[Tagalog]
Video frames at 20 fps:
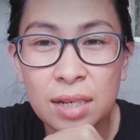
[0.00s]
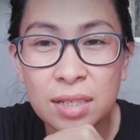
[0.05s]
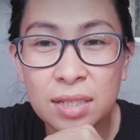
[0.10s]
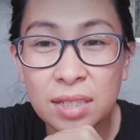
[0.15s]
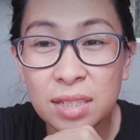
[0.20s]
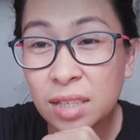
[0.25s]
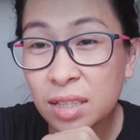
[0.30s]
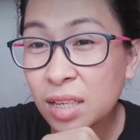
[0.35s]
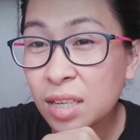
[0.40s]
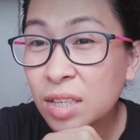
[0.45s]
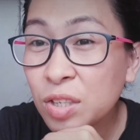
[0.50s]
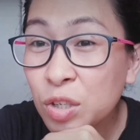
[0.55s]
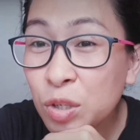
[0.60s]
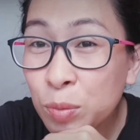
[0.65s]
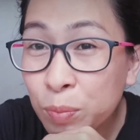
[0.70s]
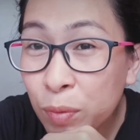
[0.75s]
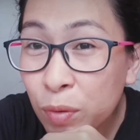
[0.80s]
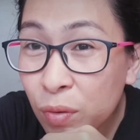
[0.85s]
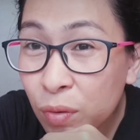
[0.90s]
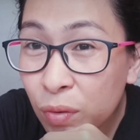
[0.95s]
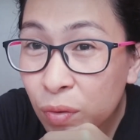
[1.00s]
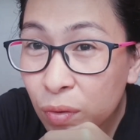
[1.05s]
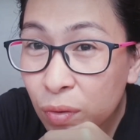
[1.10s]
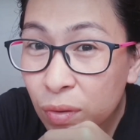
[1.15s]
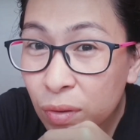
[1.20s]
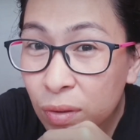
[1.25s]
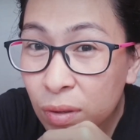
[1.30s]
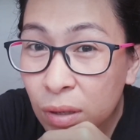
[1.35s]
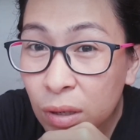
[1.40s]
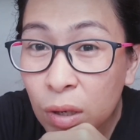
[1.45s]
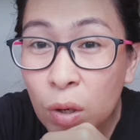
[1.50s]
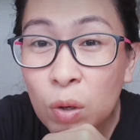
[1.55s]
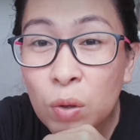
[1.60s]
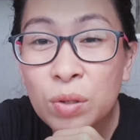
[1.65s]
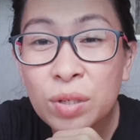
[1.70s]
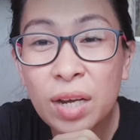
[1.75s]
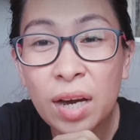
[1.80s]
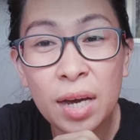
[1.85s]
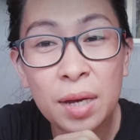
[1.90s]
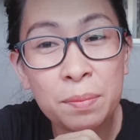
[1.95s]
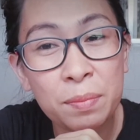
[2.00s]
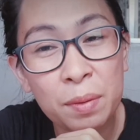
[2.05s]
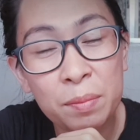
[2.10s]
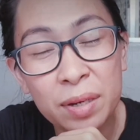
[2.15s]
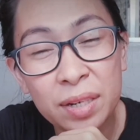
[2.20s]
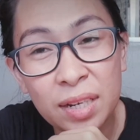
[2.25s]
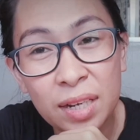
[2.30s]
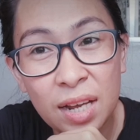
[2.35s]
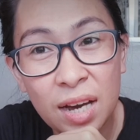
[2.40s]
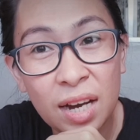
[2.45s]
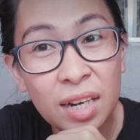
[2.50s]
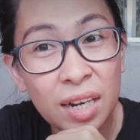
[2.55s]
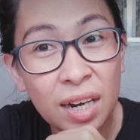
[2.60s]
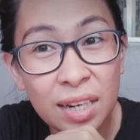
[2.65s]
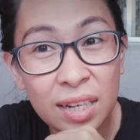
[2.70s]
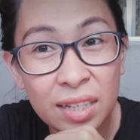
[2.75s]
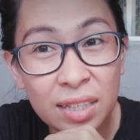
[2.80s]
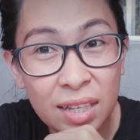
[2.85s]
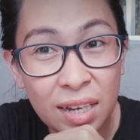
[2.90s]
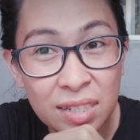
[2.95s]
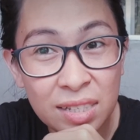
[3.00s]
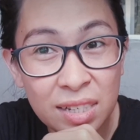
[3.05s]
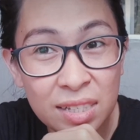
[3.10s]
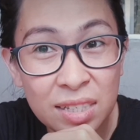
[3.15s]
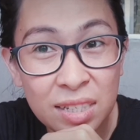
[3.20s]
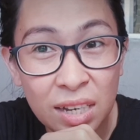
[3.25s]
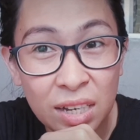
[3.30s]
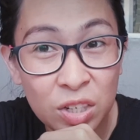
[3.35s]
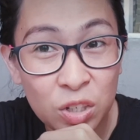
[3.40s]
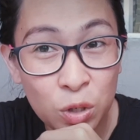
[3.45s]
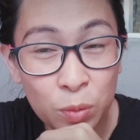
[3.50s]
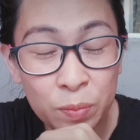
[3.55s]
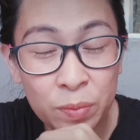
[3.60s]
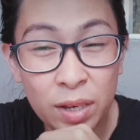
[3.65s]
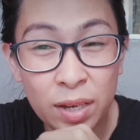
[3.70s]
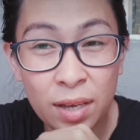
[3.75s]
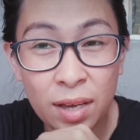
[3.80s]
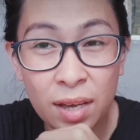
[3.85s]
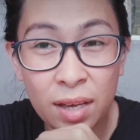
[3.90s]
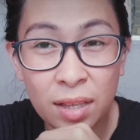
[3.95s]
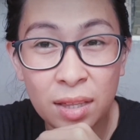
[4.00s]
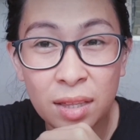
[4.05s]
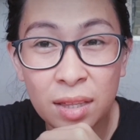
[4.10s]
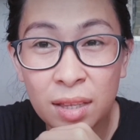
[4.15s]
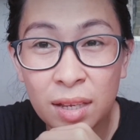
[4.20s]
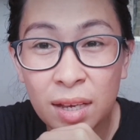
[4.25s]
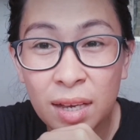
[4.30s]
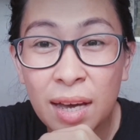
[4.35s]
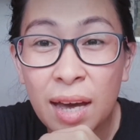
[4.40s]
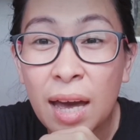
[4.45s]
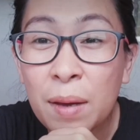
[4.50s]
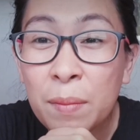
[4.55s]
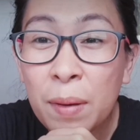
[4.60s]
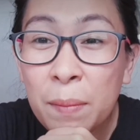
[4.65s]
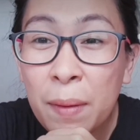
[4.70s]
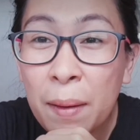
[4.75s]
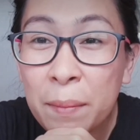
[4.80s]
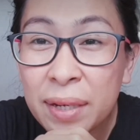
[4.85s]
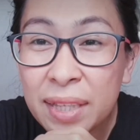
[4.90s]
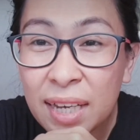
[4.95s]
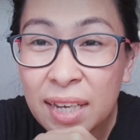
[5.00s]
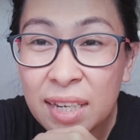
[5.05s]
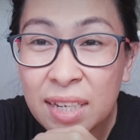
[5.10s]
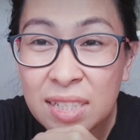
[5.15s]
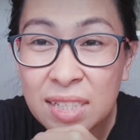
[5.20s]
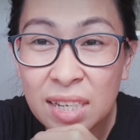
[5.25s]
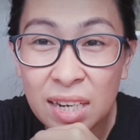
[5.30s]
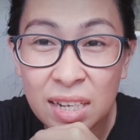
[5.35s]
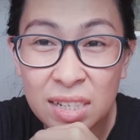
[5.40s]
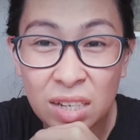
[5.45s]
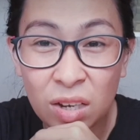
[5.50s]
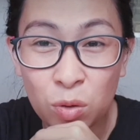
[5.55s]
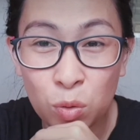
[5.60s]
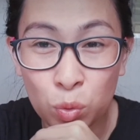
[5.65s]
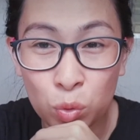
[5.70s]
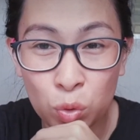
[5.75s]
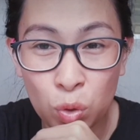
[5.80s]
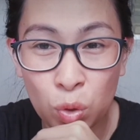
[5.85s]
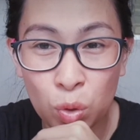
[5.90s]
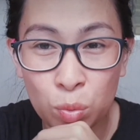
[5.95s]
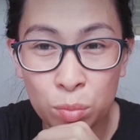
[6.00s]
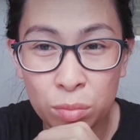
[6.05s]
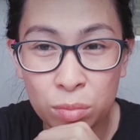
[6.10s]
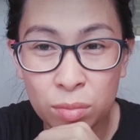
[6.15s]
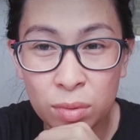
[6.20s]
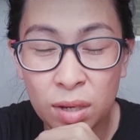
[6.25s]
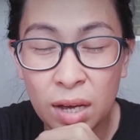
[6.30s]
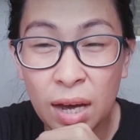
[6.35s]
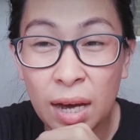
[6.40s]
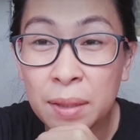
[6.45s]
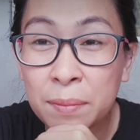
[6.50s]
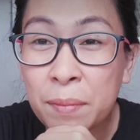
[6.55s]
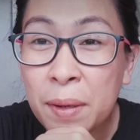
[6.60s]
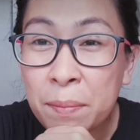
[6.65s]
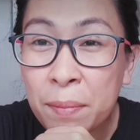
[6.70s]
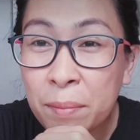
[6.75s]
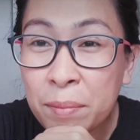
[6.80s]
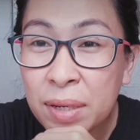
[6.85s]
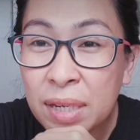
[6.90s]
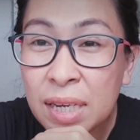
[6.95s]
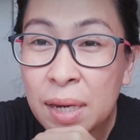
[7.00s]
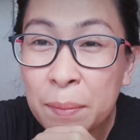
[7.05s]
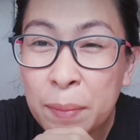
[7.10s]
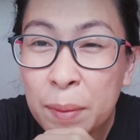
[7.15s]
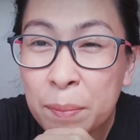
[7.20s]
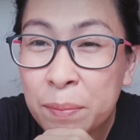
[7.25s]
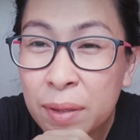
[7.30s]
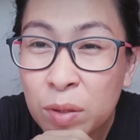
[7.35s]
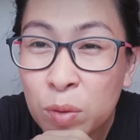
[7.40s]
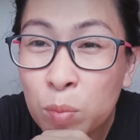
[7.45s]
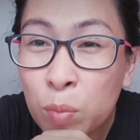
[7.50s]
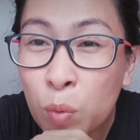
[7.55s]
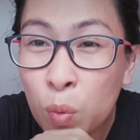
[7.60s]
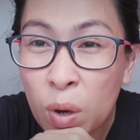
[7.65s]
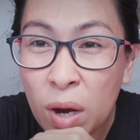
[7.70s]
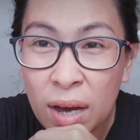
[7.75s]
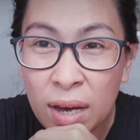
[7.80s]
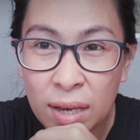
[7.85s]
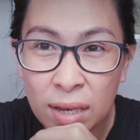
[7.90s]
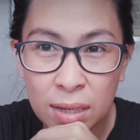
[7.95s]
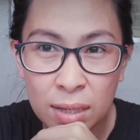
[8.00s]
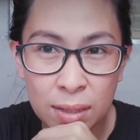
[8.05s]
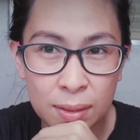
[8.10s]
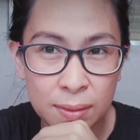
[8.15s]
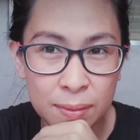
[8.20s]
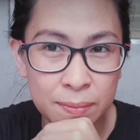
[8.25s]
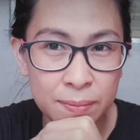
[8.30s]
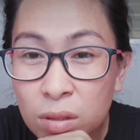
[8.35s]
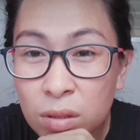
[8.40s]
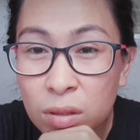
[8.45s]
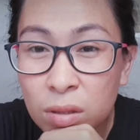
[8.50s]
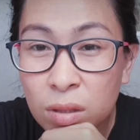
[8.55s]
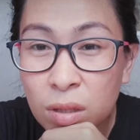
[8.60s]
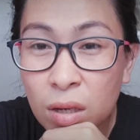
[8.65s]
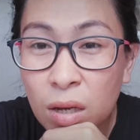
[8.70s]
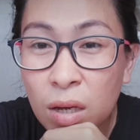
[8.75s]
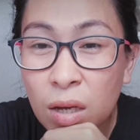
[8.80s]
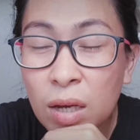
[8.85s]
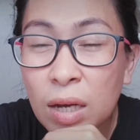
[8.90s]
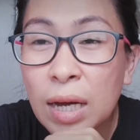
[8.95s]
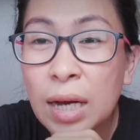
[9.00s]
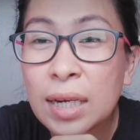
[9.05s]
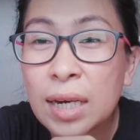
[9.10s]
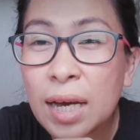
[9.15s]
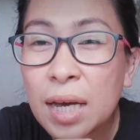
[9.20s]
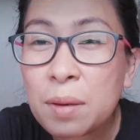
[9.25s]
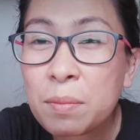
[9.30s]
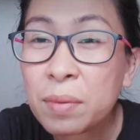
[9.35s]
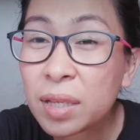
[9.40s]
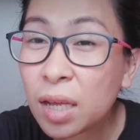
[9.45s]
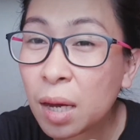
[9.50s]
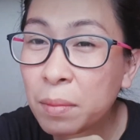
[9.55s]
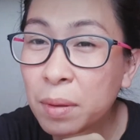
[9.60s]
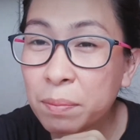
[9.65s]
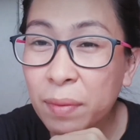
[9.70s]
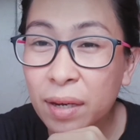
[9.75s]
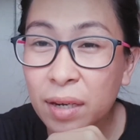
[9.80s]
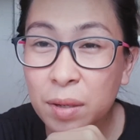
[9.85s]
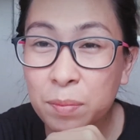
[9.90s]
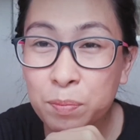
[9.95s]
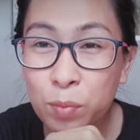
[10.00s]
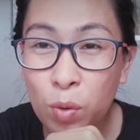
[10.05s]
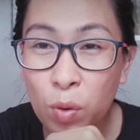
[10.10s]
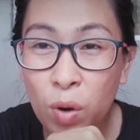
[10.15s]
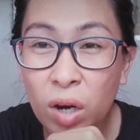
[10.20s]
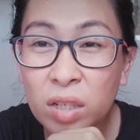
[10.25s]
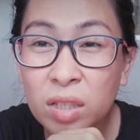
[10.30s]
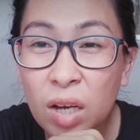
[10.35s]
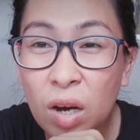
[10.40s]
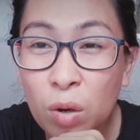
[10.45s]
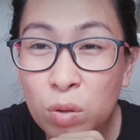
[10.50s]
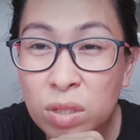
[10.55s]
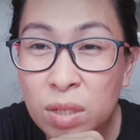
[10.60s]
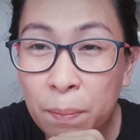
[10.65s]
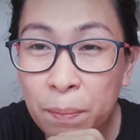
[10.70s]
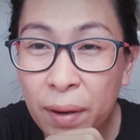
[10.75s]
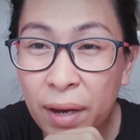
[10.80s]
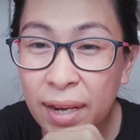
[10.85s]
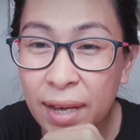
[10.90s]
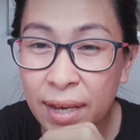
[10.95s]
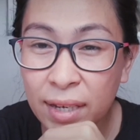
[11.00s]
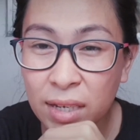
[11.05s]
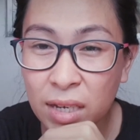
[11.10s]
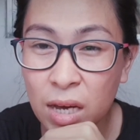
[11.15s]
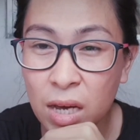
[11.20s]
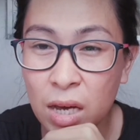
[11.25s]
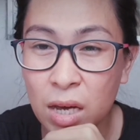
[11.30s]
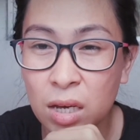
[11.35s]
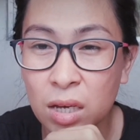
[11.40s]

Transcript: Sa tingin nyo po, unahin pa ba nila ang kaligtasan sa income na yan? E mamamatay na sila sa gutom at may pamilya pang binubuhay. Kaya madami pa rin po ang tao sa palengke